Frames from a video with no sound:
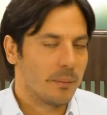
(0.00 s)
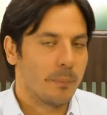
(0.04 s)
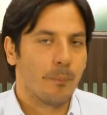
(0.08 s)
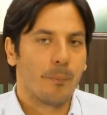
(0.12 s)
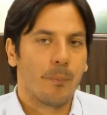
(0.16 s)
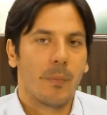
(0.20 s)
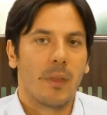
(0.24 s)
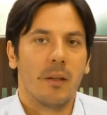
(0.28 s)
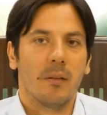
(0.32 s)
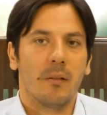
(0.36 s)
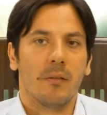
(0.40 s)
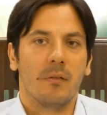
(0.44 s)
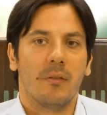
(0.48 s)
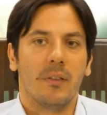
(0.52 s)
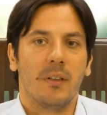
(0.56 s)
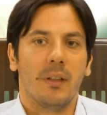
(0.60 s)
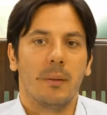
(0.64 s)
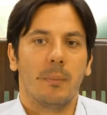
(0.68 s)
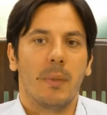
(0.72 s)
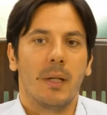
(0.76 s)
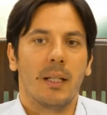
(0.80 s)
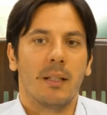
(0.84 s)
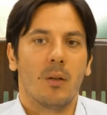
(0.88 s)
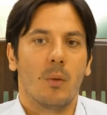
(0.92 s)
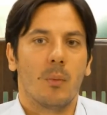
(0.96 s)
نعم في
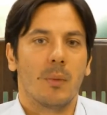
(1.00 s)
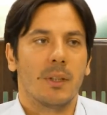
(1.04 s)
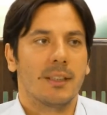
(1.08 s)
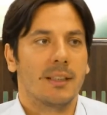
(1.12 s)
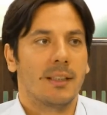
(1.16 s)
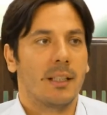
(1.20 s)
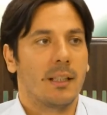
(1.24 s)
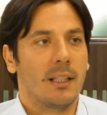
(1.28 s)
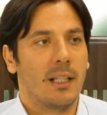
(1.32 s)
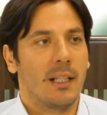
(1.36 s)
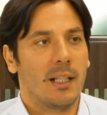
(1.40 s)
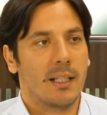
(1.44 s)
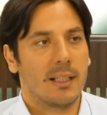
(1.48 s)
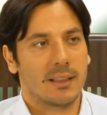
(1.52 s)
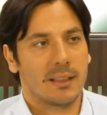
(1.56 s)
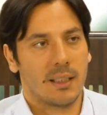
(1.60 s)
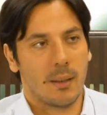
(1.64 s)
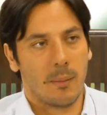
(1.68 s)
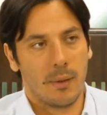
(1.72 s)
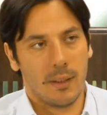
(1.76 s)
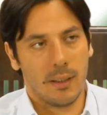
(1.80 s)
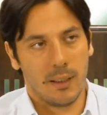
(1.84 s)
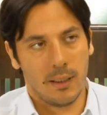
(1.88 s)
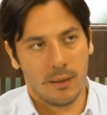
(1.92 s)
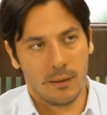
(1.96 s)
بين عمر 60 لل
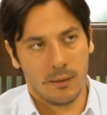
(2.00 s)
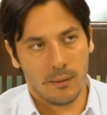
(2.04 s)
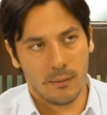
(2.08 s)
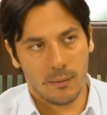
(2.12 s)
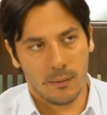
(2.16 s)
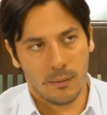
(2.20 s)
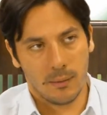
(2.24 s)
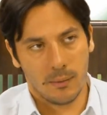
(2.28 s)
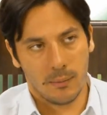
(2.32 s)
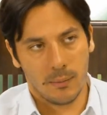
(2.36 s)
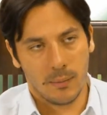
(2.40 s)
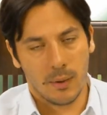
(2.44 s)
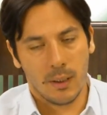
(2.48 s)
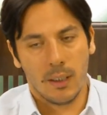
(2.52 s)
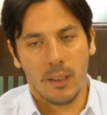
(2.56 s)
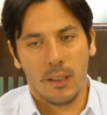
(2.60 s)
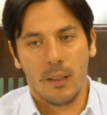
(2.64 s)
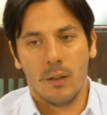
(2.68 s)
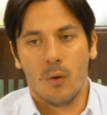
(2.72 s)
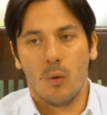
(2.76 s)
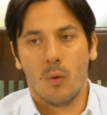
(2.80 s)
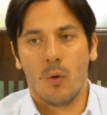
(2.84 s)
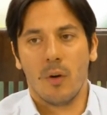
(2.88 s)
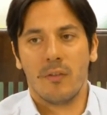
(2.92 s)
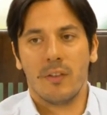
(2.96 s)
70
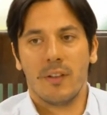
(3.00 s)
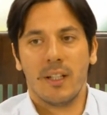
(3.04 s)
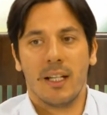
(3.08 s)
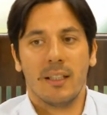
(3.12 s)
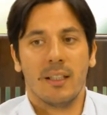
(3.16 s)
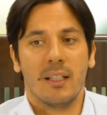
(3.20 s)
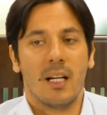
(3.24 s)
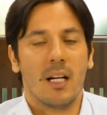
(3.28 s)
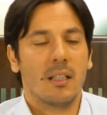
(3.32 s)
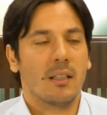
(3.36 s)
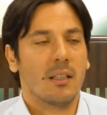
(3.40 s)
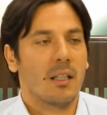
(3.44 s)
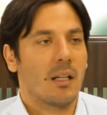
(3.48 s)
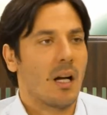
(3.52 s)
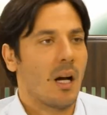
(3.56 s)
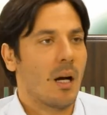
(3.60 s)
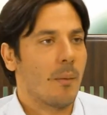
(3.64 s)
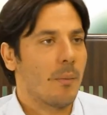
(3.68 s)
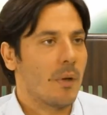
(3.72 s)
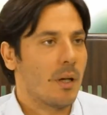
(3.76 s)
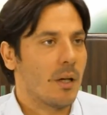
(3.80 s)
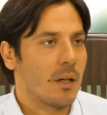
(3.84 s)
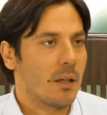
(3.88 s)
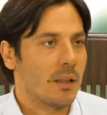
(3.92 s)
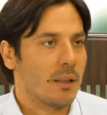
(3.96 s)
وفي عندنا اكثر
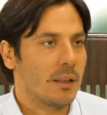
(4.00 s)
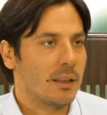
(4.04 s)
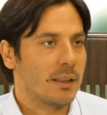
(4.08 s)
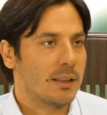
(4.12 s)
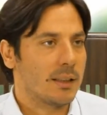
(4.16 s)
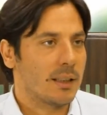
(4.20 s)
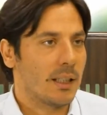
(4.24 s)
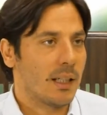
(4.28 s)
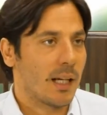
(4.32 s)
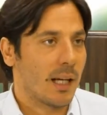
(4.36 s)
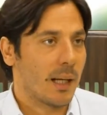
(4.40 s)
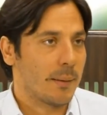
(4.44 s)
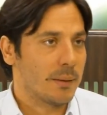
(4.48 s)
اعمار النساء 5%